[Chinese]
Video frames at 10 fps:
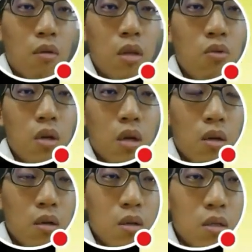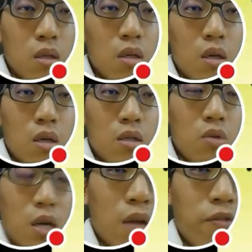好，第五呢，这个呢
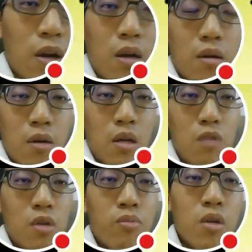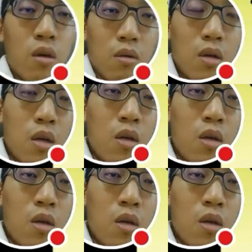是我的看法了。OK，可能有些人不认同。